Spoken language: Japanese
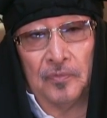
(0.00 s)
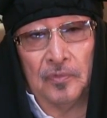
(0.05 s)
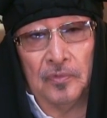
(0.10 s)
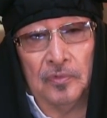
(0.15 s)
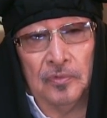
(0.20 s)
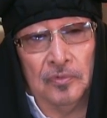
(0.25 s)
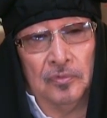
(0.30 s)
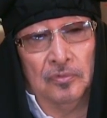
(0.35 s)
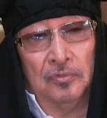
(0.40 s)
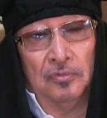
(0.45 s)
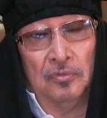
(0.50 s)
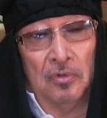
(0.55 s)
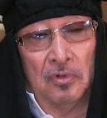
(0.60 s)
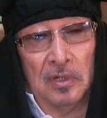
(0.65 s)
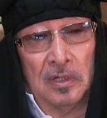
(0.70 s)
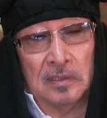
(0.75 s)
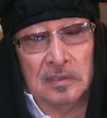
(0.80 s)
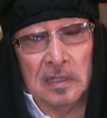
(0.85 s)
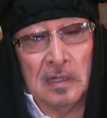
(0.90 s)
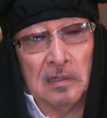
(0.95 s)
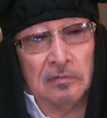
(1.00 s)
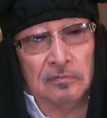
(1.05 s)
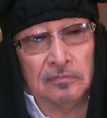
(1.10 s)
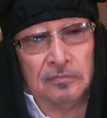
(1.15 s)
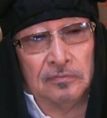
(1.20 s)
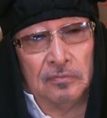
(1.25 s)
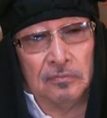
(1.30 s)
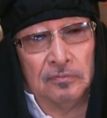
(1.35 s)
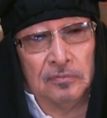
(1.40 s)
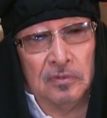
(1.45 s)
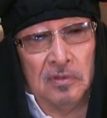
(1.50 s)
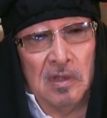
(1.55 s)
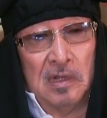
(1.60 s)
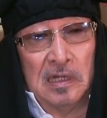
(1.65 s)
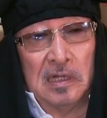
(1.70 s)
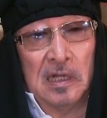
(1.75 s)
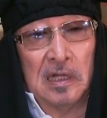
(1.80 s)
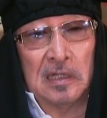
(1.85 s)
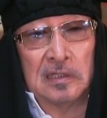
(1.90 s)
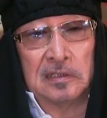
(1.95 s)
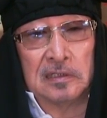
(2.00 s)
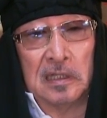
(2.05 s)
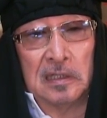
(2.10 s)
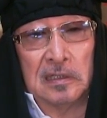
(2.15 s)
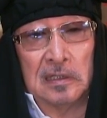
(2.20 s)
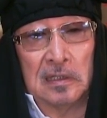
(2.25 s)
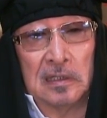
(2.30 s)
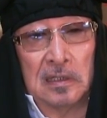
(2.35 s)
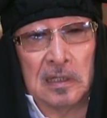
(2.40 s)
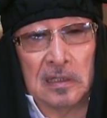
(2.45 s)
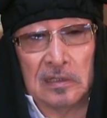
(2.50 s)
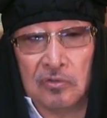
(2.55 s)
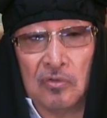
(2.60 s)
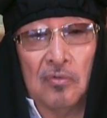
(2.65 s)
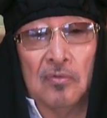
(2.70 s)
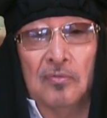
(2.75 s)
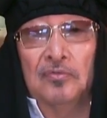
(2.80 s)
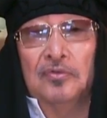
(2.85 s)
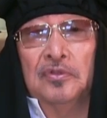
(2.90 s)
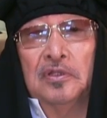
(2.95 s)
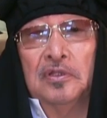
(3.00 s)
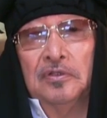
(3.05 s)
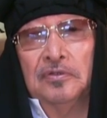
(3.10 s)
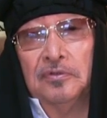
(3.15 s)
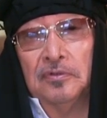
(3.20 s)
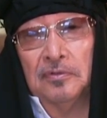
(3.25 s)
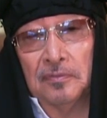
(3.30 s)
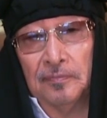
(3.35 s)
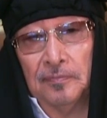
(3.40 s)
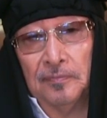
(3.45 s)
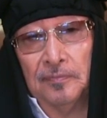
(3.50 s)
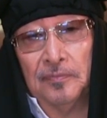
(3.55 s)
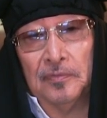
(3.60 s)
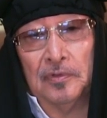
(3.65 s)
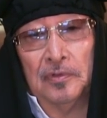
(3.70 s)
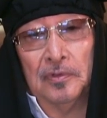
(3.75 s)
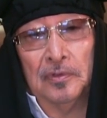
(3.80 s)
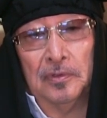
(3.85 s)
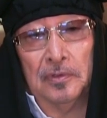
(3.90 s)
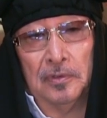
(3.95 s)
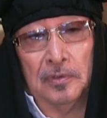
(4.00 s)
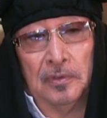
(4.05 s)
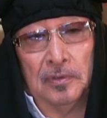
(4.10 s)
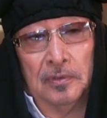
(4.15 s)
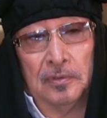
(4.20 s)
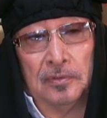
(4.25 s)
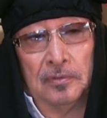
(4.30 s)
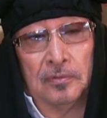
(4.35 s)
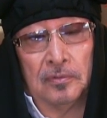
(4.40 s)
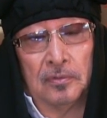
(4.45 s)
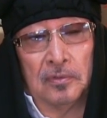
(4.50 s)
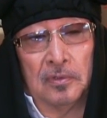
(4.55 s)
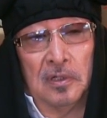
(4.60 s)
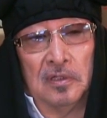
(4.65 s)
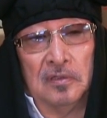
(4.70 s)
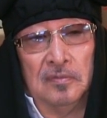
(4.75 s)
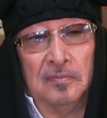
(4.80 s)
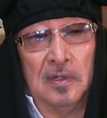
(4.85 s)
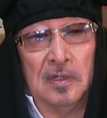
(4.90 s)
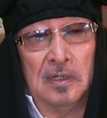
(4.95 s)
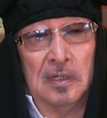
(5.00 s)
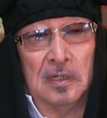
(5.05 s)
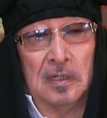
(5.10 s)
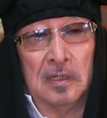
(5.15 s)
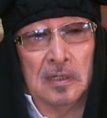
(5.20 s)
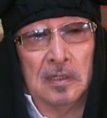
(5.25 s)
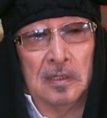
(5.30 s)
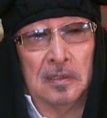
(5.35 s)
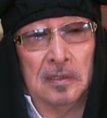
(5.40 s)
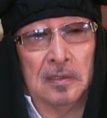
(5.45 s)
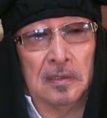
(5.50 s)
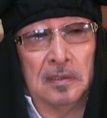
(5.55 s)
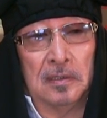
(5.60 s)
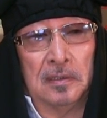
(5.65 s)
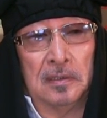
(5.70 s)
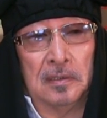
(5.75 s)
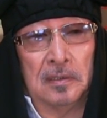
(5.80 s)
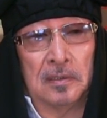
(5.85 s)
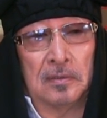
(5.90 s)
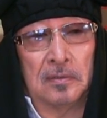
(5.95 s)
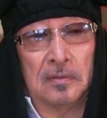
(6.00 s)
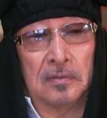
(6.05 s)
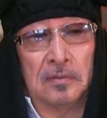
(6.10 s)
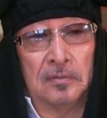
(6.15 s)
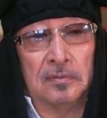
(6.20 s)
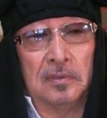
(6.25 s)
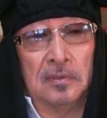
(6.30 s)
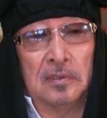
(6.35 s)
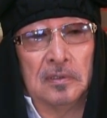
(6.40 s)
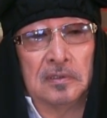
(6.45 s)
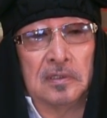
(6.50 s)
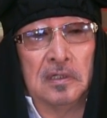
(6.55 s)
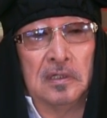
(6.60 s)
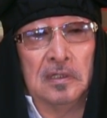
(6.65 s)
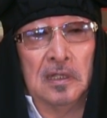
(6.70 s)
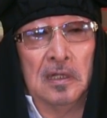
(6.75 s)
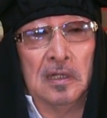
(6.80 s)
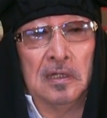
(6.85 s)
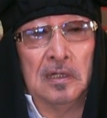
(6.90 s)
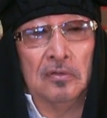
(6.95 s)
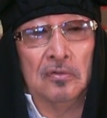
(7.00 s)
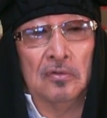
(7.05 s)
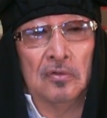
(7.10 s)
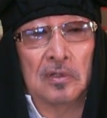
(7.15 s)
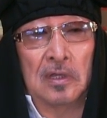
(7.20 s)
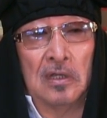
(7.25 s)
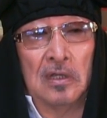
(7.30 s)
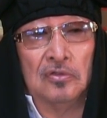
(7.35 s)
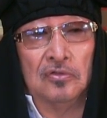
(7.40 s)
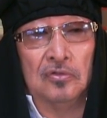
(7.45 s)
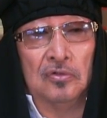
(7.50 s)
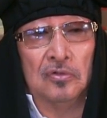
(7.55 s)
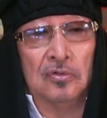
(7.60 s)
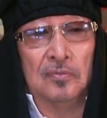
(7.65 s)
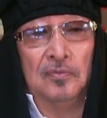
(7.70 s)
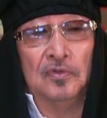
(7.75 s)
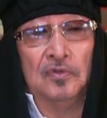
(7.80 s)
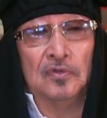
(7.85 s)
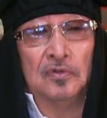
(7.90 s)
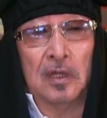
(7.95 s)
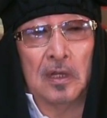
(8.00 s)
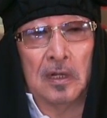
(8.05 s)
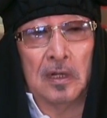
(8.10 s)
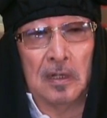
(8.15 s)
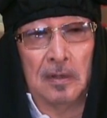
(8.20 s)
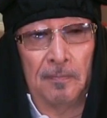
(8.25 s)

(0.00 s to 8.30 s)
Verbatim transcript: いうのが約束ではなかったかと思うんですよ。ところが今や今度は経団連の会長自ら